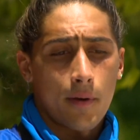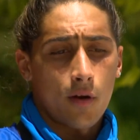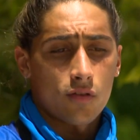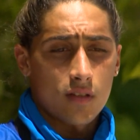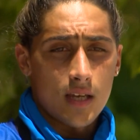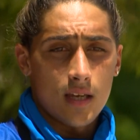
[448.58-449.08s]

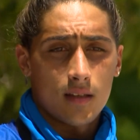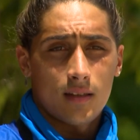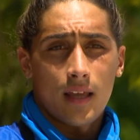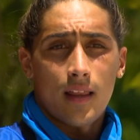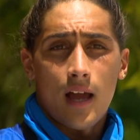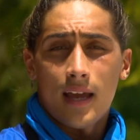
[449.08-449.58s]
pero sí
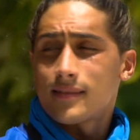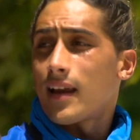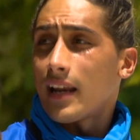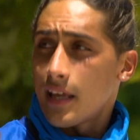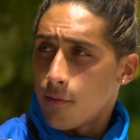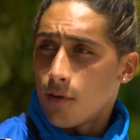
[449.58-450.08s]
te da ese
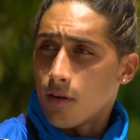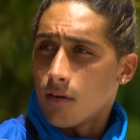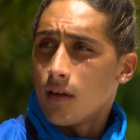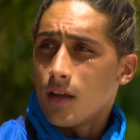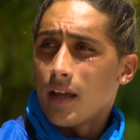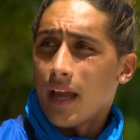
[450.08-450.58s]
alivio
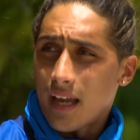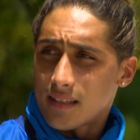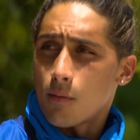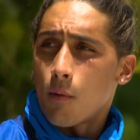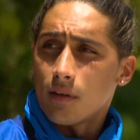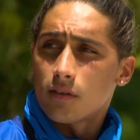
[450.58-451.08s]
en
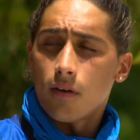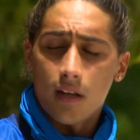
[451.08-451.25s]
ese momento